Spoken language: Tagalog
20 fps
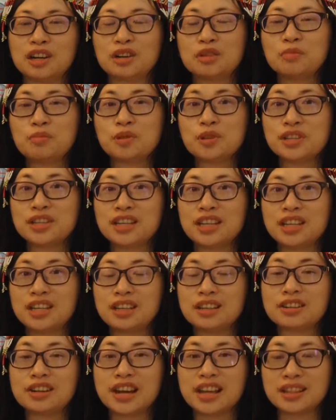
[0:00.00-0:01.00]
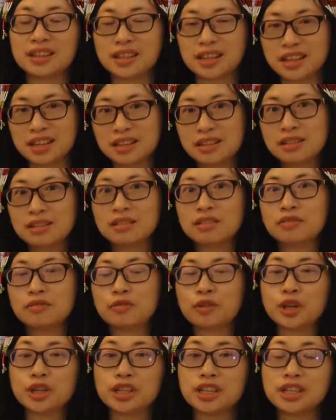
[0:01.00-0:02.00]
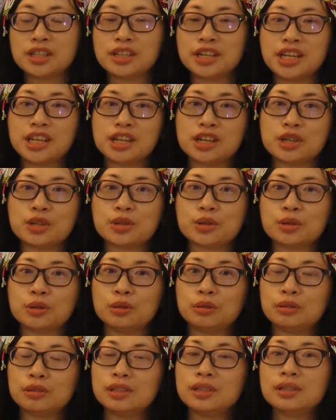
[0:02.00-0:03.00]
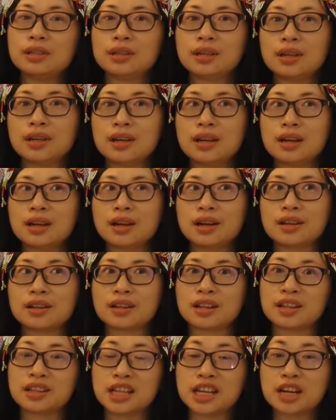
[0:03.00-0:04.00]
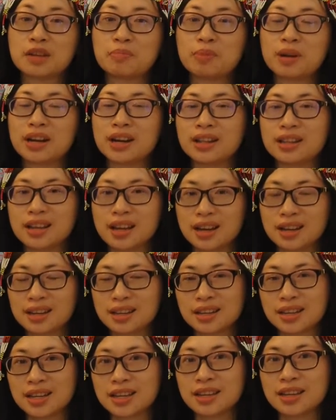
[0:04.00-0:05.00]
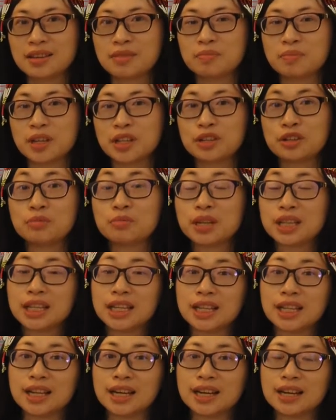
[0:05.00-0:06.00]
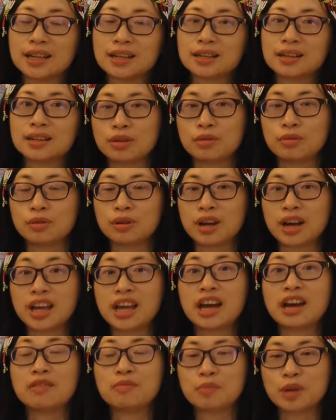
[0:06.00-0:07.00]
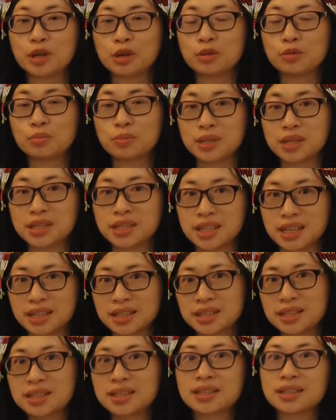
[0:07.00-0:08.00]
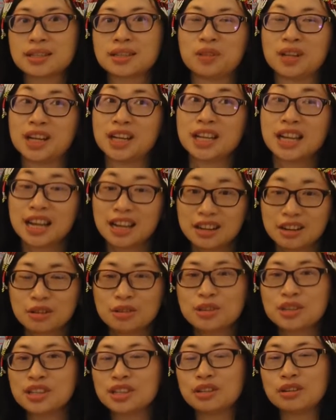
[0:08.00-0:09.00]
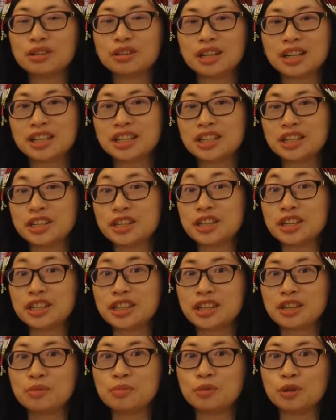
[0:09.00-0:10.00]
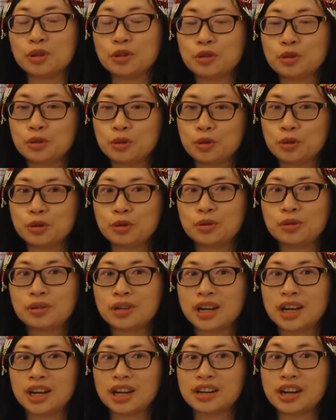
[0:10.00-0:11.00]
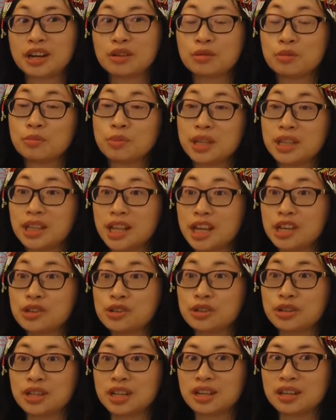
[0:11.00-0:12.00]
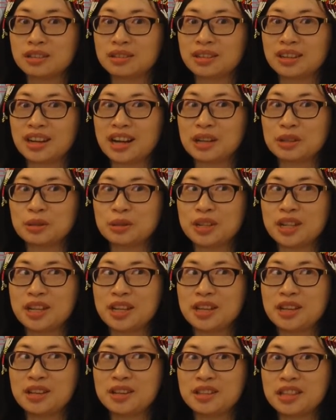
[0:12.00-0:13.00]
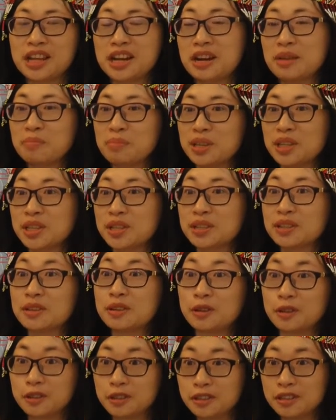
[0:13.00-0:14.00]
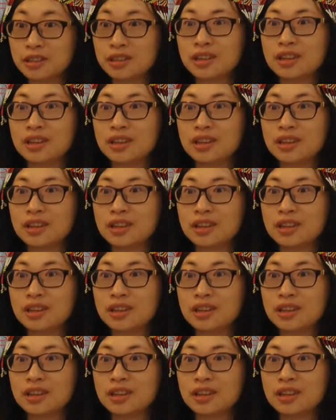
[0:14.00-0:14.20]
Ako po si Gretel, 43 years old, uh, ah, taga Paranaque, Metro Manila. I have my own business. Nakilala ko si Doc Alternativo through uh, recommendation ng actually therapist ko,